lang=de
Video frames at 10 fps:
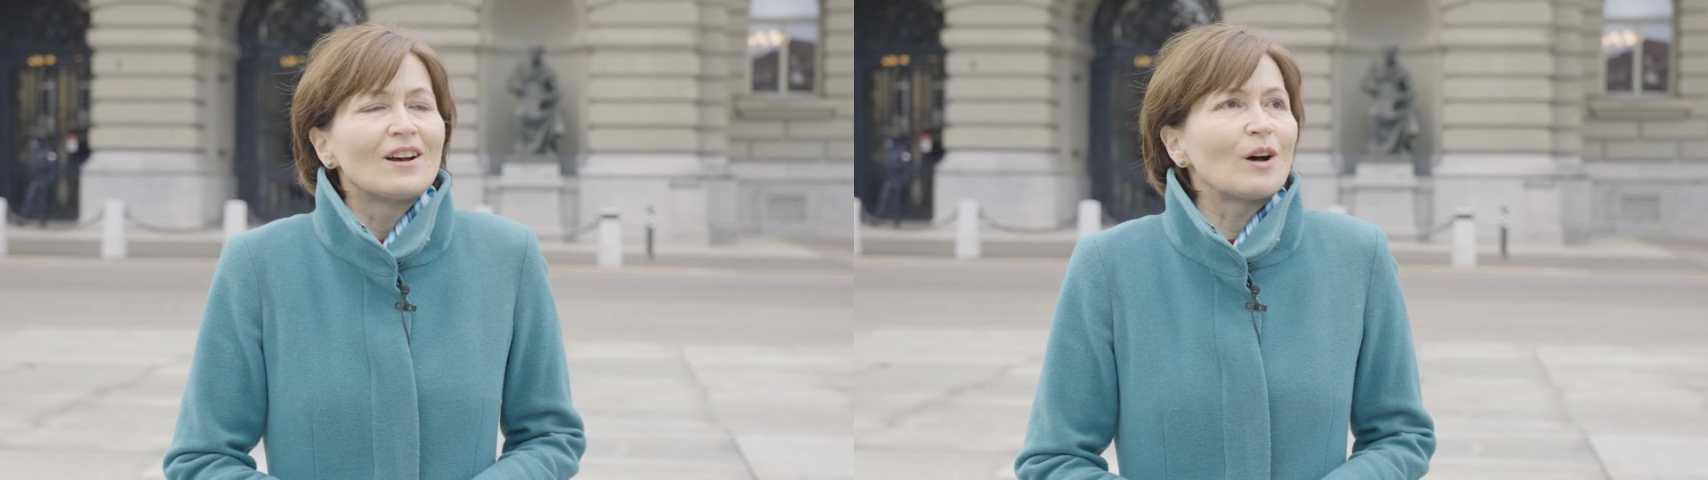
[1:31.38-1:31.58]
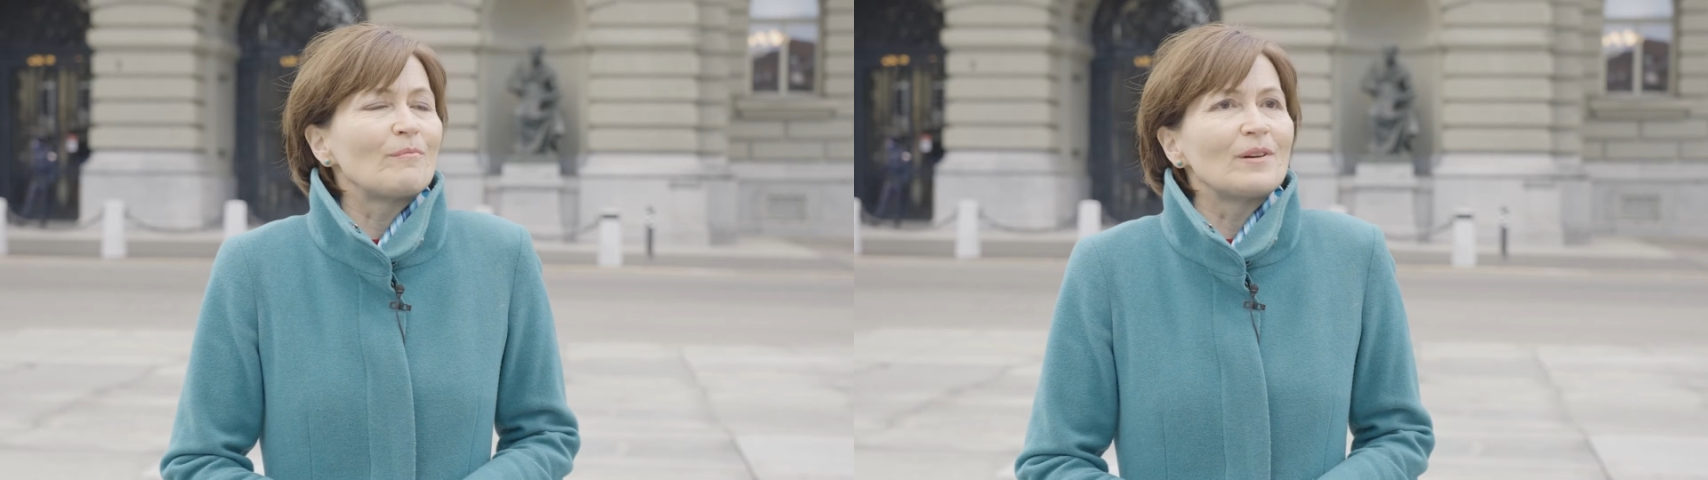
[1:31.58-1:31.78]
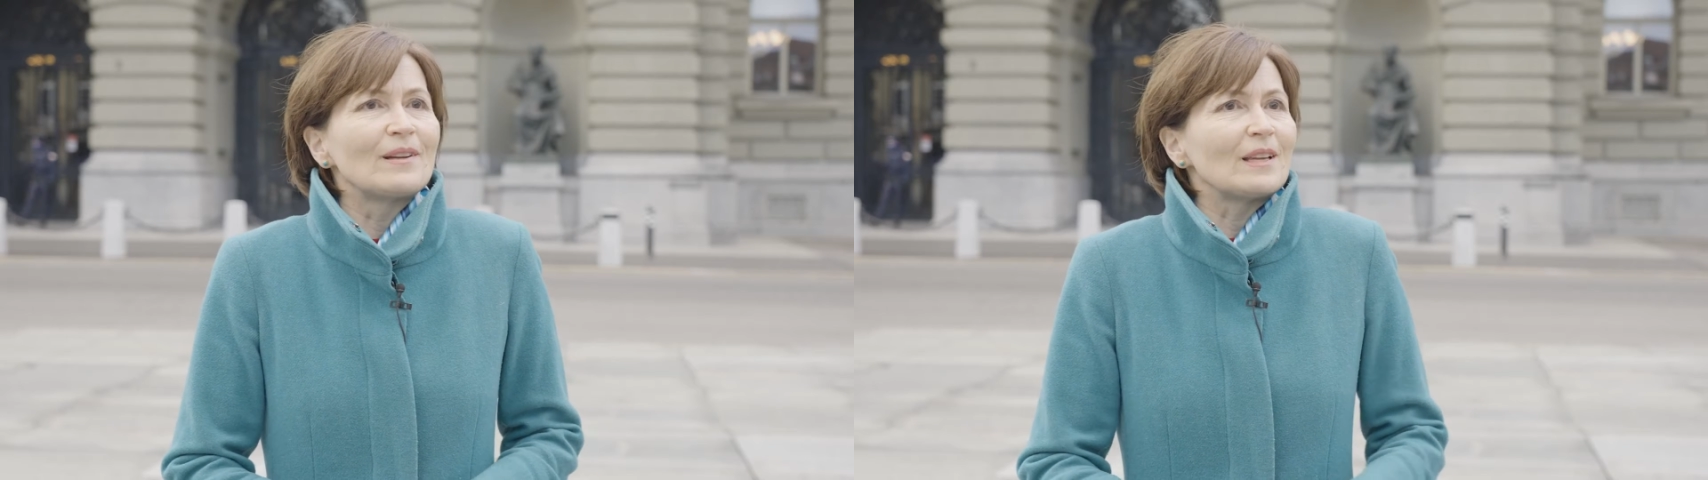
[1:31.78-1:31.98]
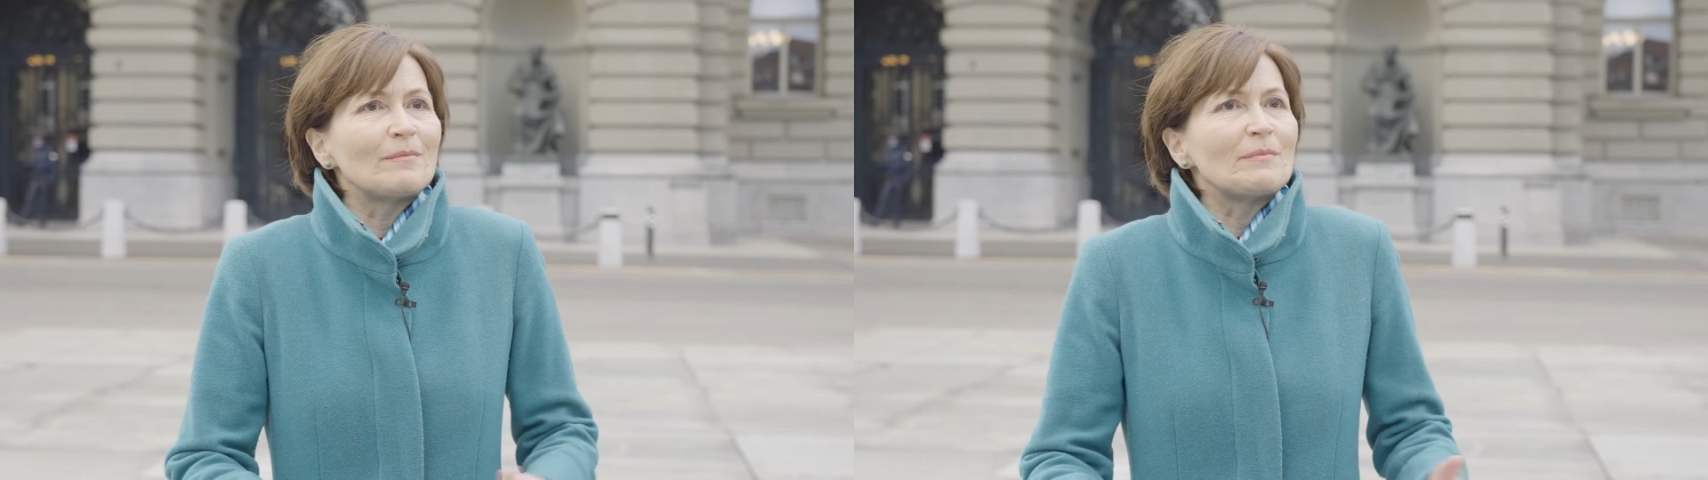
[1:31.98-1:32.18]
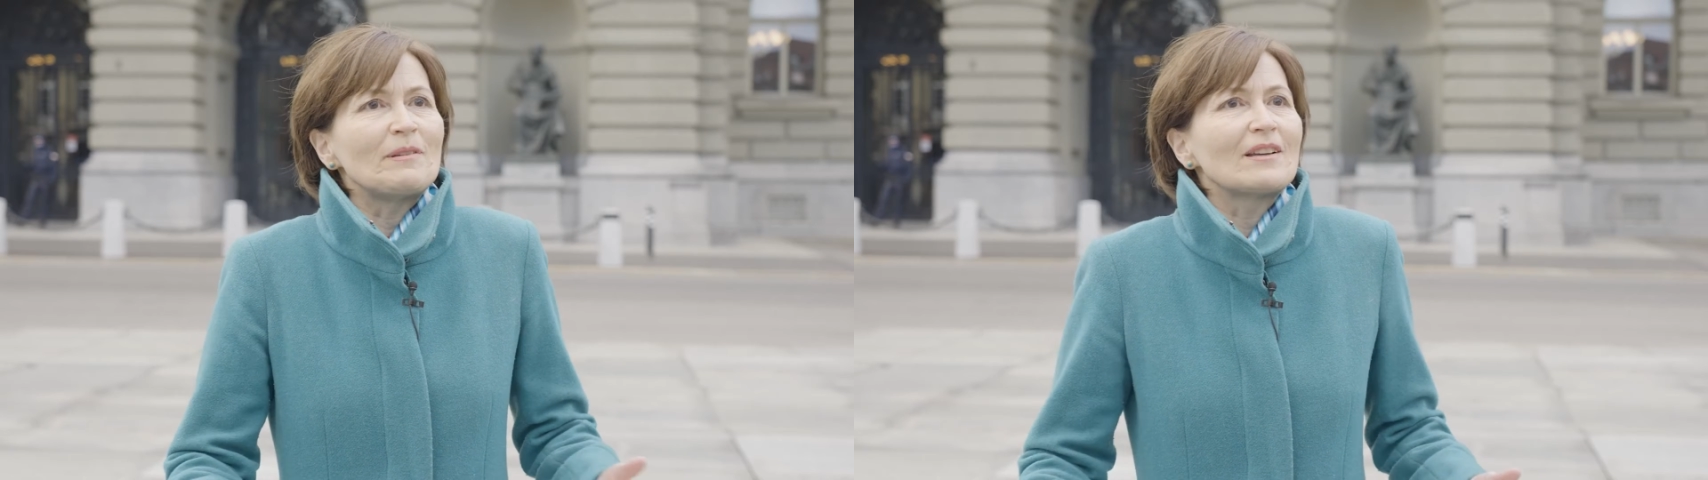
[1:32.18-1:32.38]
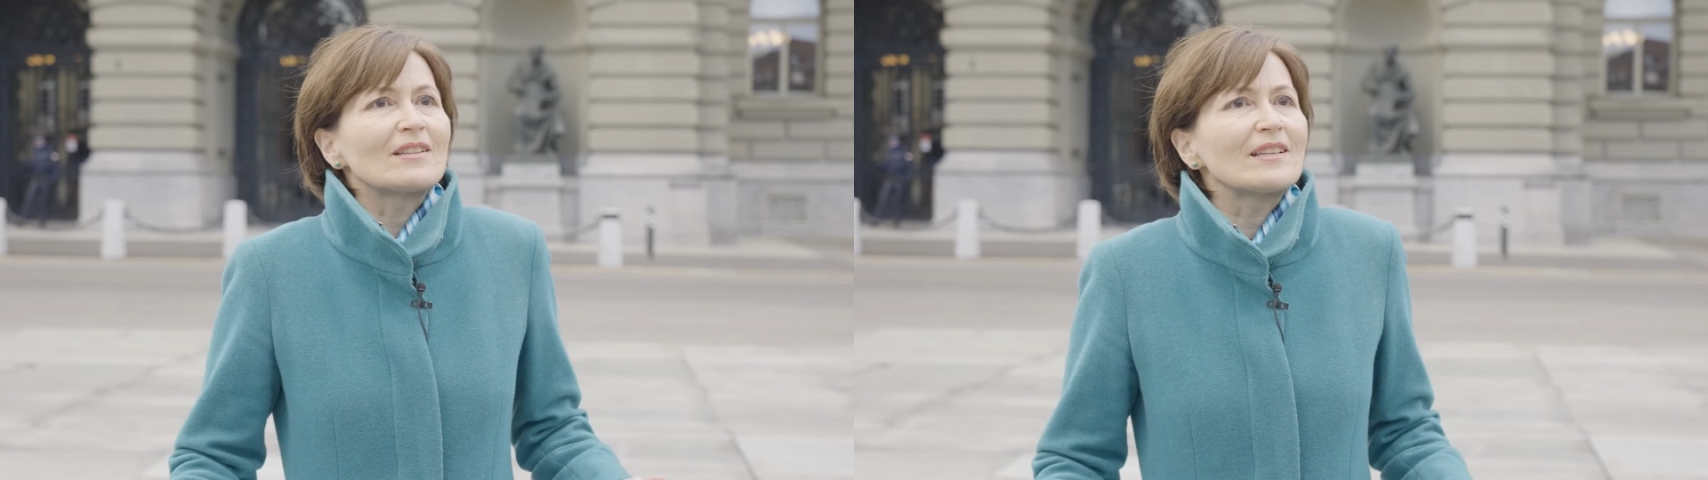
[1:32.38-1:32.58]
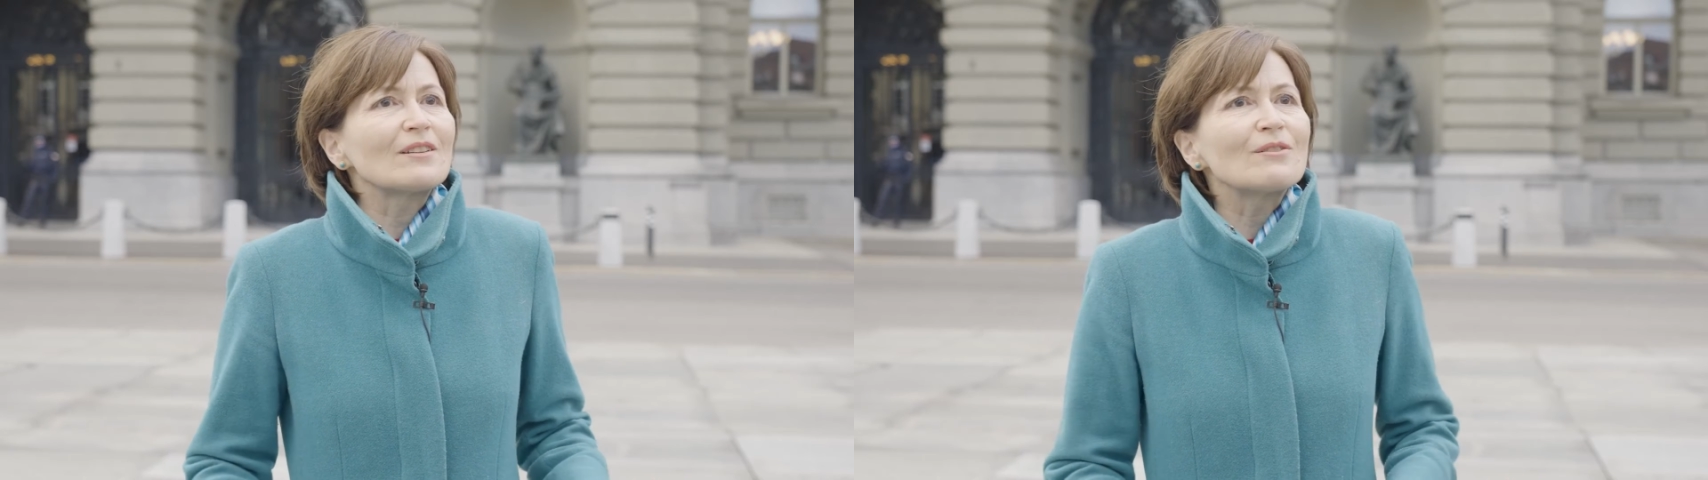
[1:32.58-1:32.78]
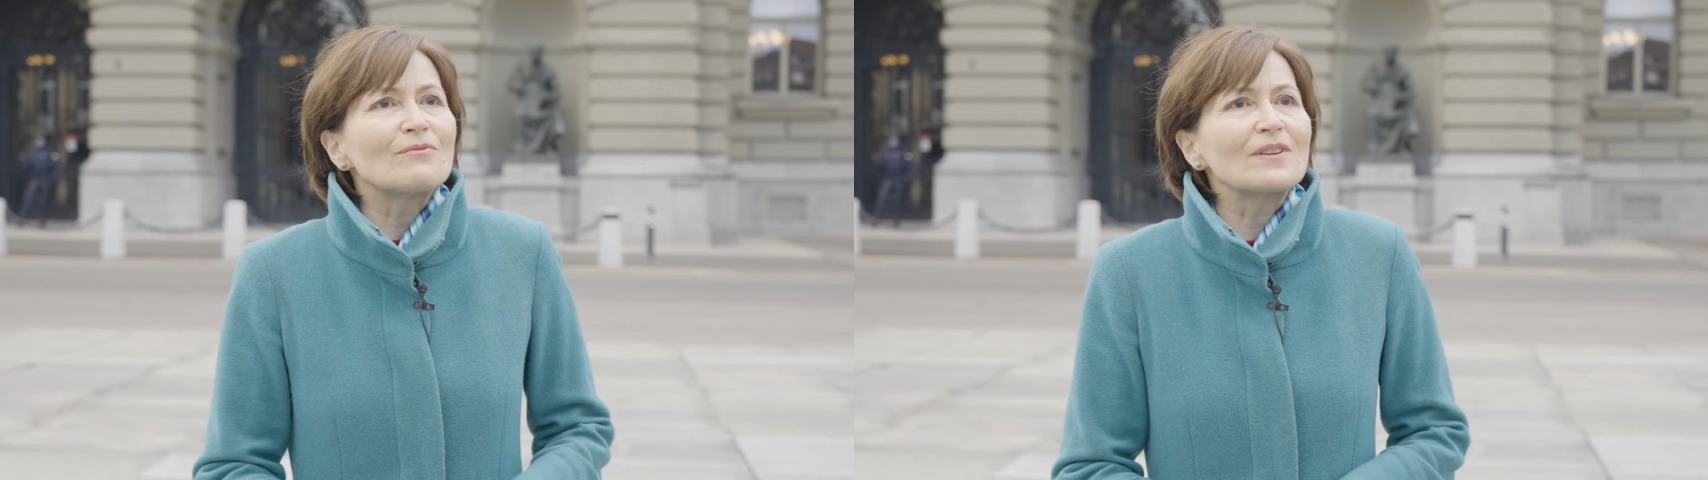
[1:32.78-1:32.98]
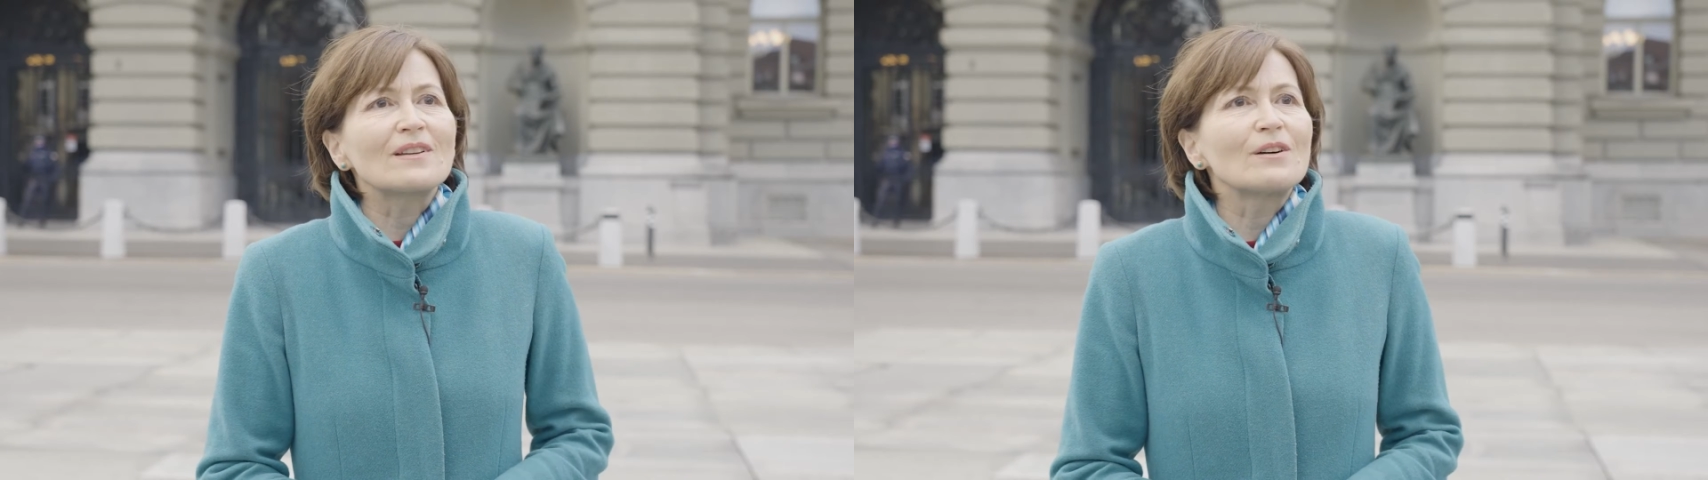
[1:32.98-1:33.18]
Aber ich, ich, bin da sehr offen.